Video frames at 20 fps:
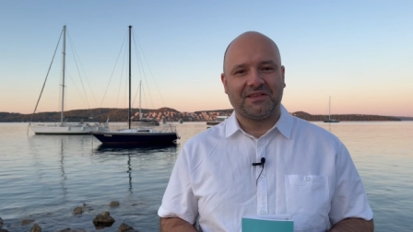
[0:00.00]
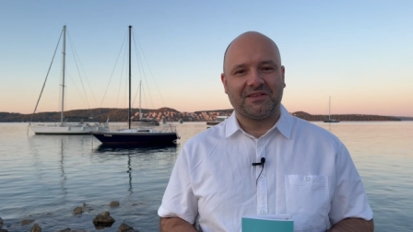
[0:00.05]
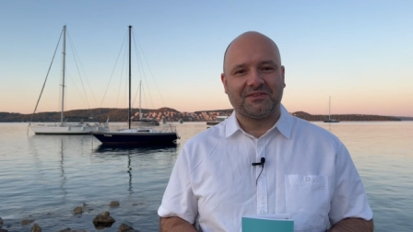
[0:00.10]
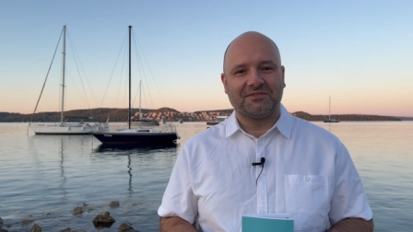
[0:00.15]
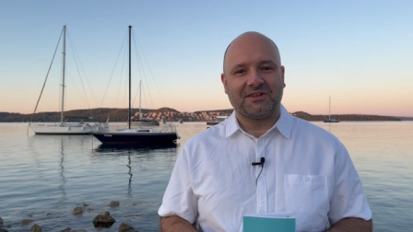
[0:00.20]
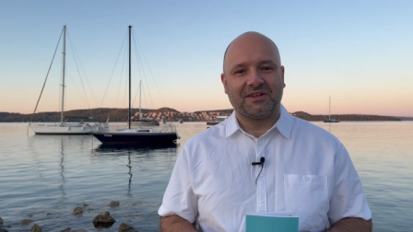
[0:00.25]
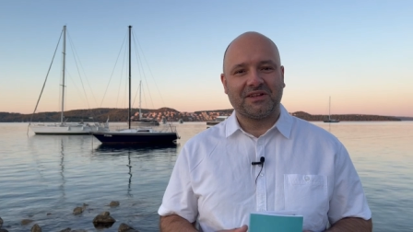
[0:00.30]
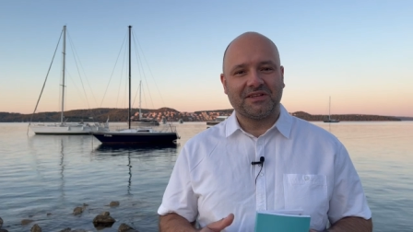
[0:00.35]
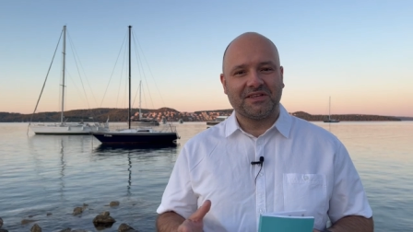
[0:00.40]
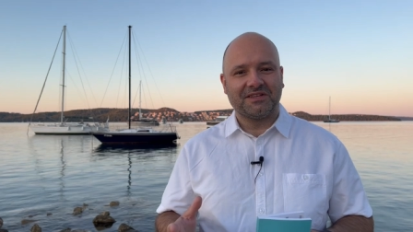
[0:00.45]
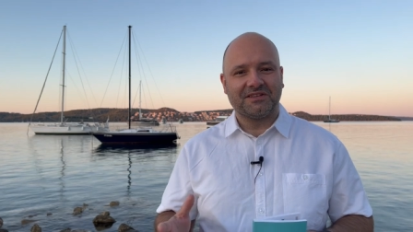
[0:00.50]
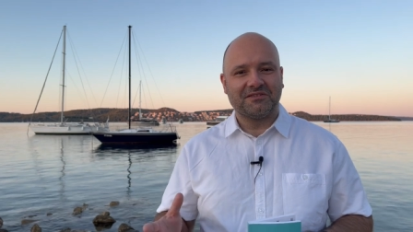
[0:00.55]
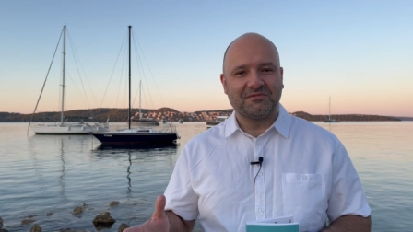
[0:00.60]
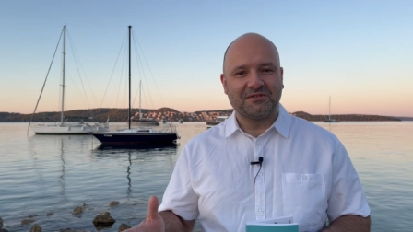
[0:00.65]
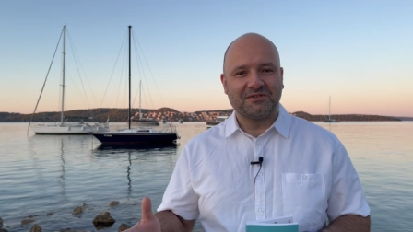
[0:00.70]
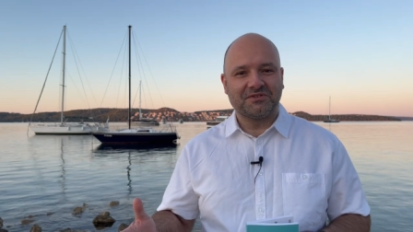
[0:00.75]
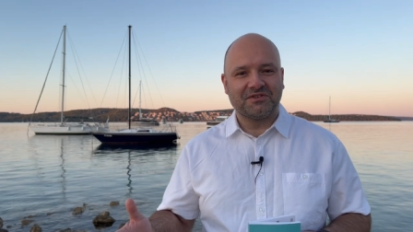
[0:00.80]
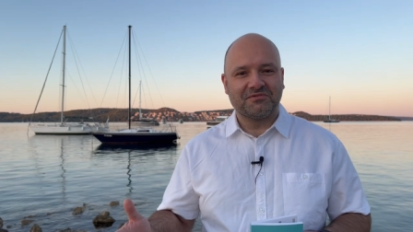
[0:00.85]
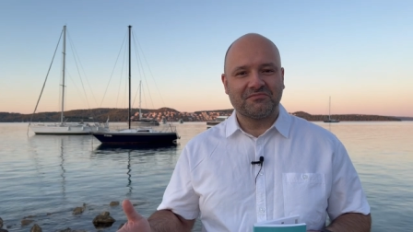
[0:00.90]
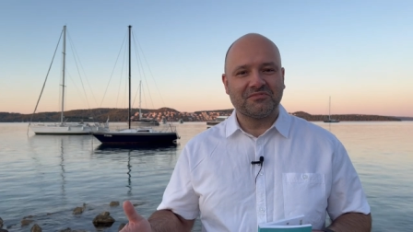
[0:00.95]
No ale kiedy
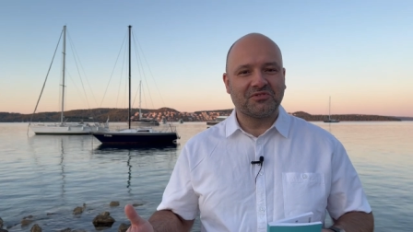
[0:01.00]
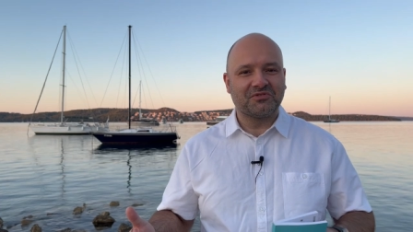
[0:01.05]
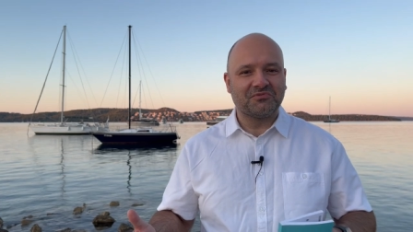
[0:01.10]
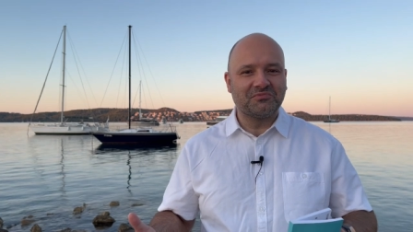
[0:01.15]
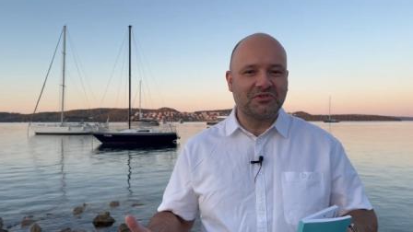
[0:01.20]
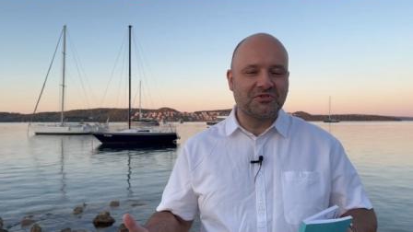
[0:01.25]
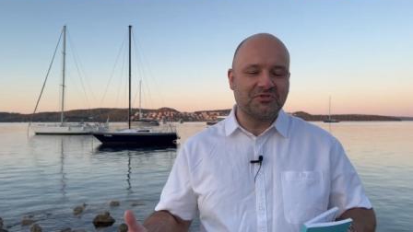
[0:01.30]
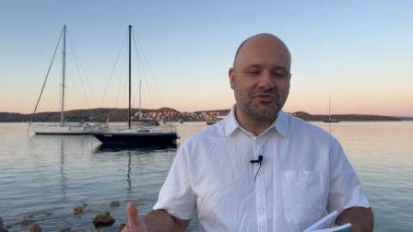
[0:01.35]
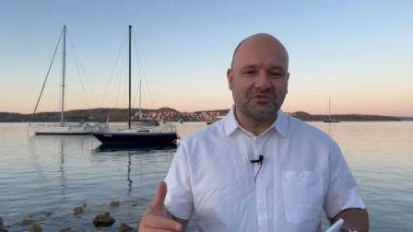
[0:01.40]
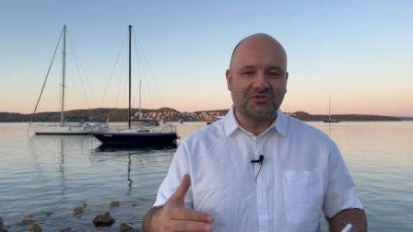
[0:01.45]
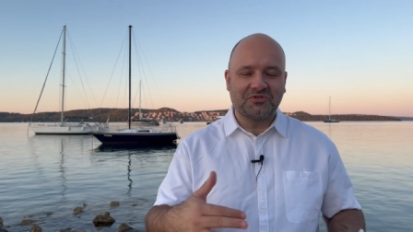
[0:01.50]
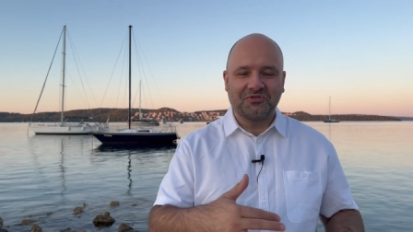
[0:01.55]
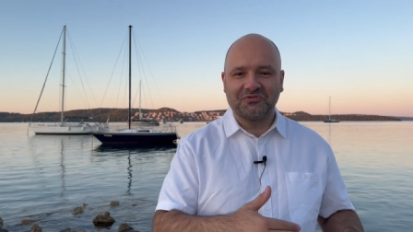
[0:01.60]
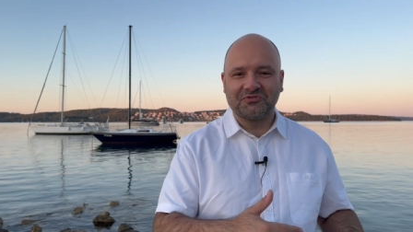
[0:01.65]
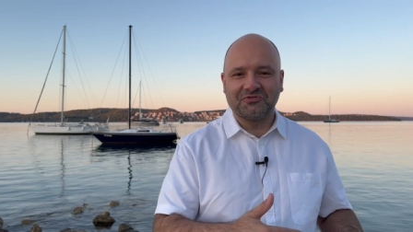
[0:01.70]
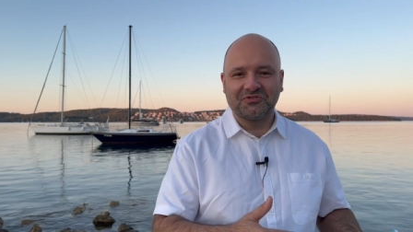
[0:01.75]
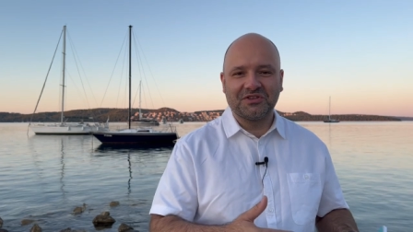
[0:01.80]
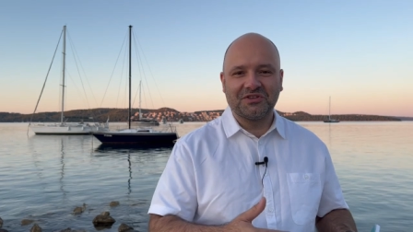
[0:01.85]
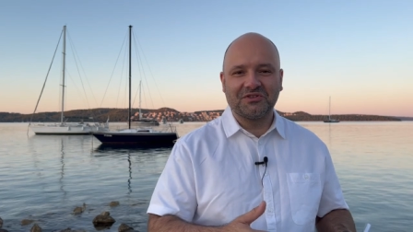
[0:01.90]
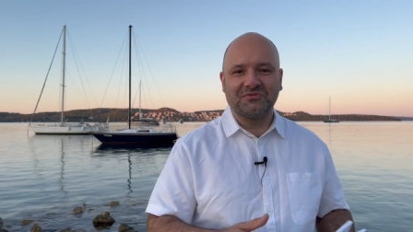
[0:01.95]
będziemy robić
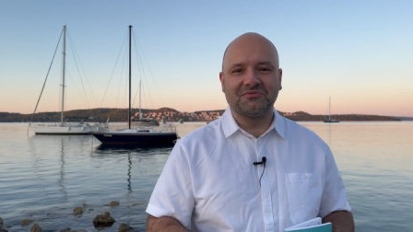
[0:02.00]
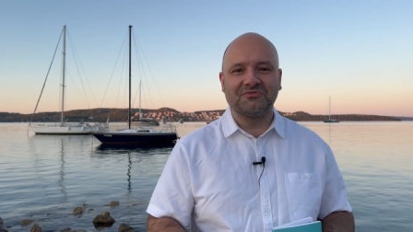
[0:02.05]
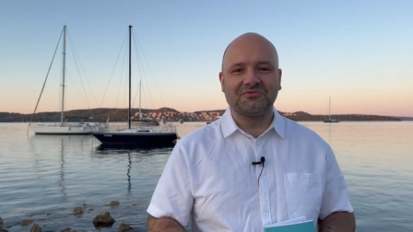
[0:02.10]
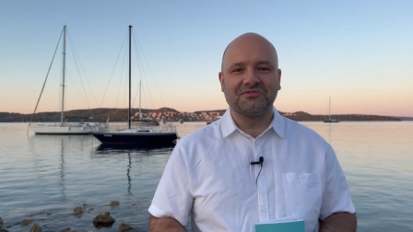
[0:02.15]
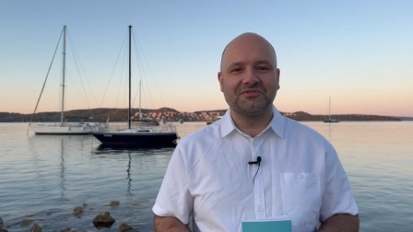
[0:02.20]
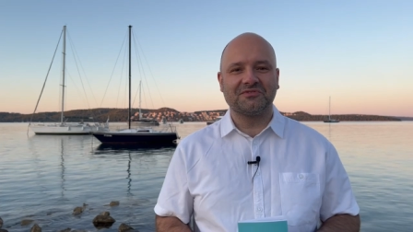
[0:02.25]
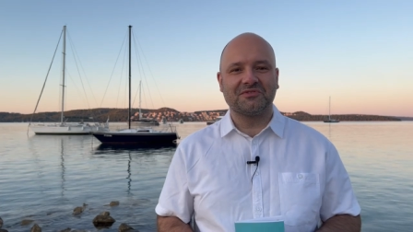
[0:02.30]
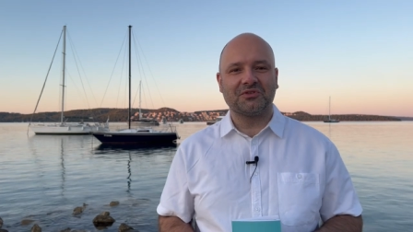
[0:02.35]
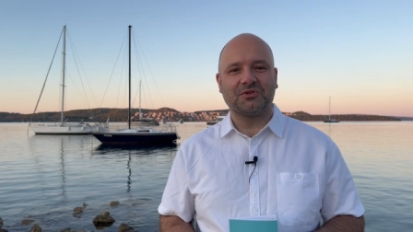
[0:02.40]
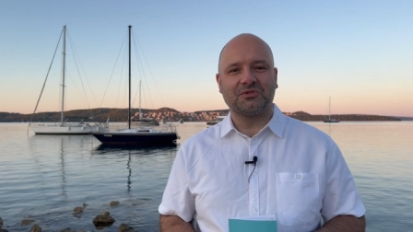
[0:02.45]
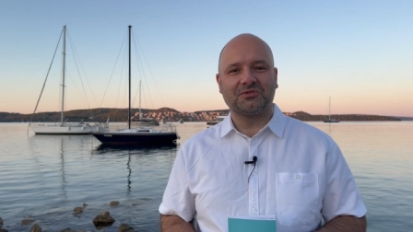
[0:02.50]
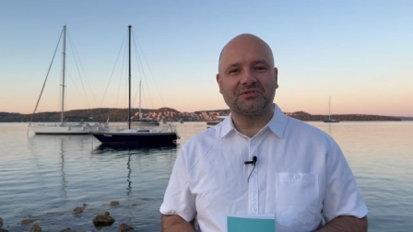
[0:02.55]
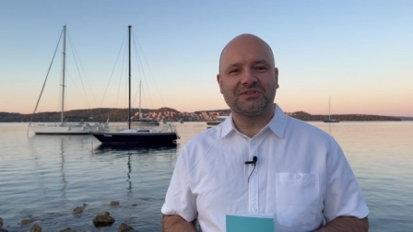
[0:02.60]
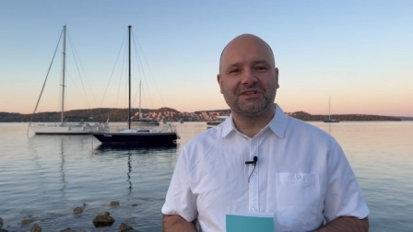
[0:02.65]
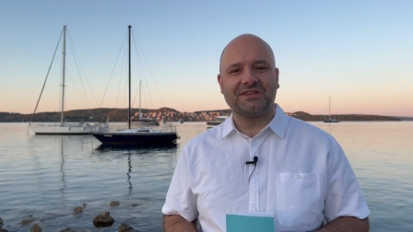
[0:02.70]
w tył wzrok,